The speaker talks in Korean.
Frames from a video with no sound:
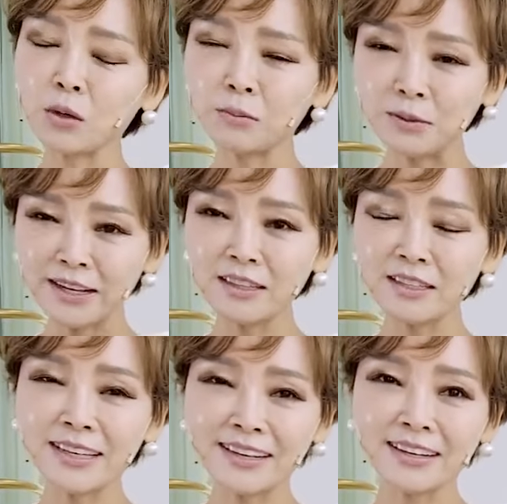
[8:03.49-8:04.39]
왜냐면
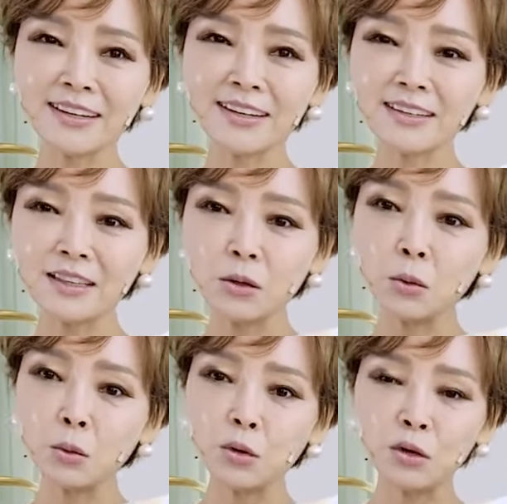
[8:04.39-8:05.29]
브랜드니까. 근데
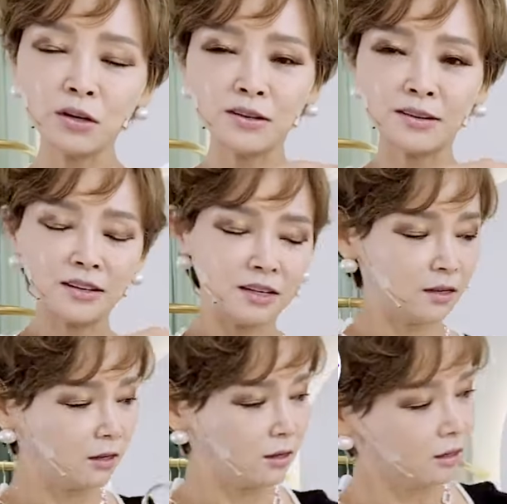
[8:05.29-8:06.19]
요거요,
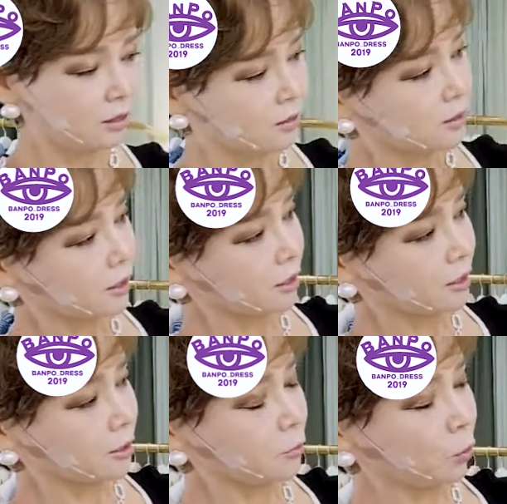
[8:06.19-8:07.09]

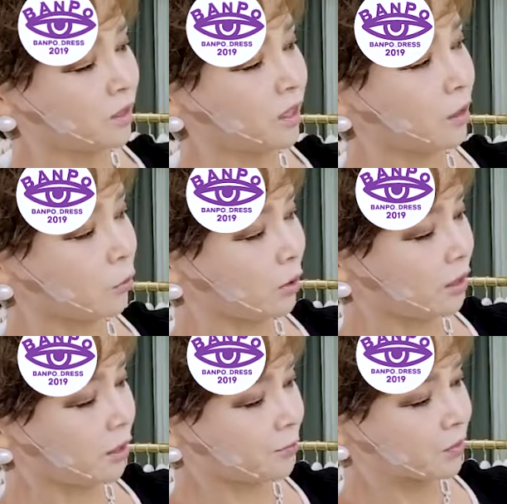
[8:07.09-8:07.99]
참
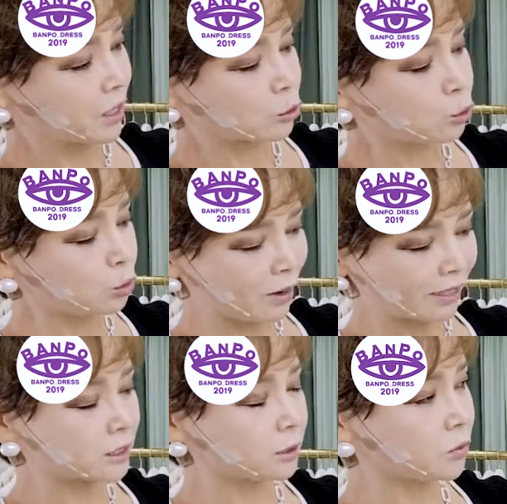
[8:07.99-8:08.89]
원단과 줄
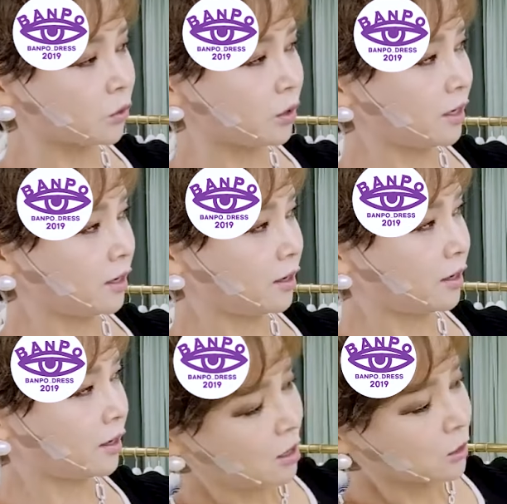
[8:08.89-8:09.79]
맞춤과
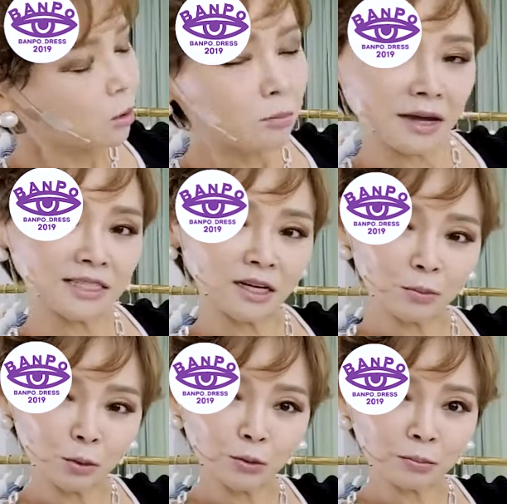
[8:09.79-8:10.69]
청바지랑
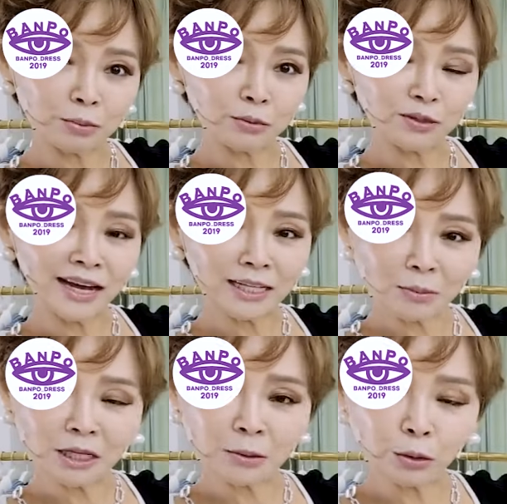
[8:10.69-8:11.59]
입어도 예쁘고
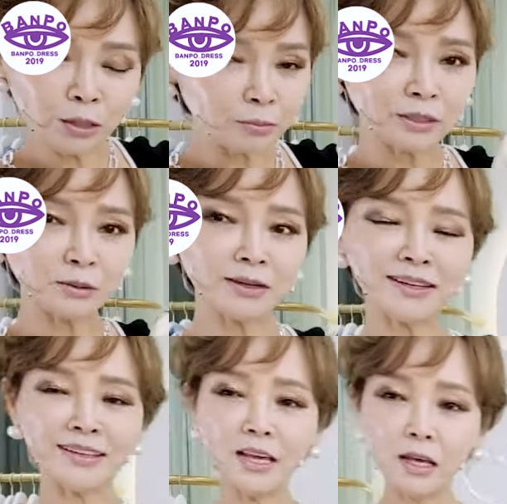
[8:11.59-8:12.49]
하나만 입어도
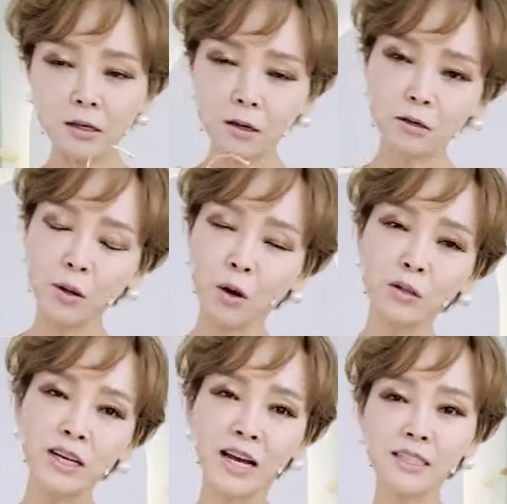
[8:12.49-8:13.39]
예쁘지만 여름에
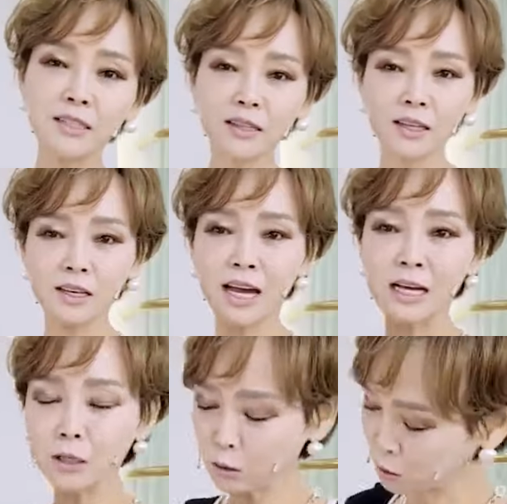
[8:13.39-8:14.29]
어디 가실 때
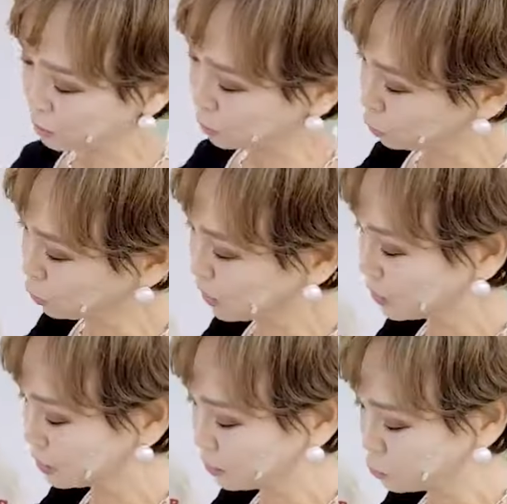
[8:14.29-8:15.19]
가디건처럼 들고
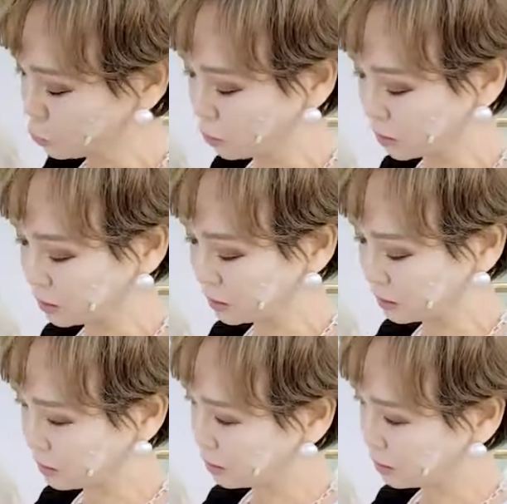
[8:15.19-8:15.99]
다니기 참 좋은 것 같아요.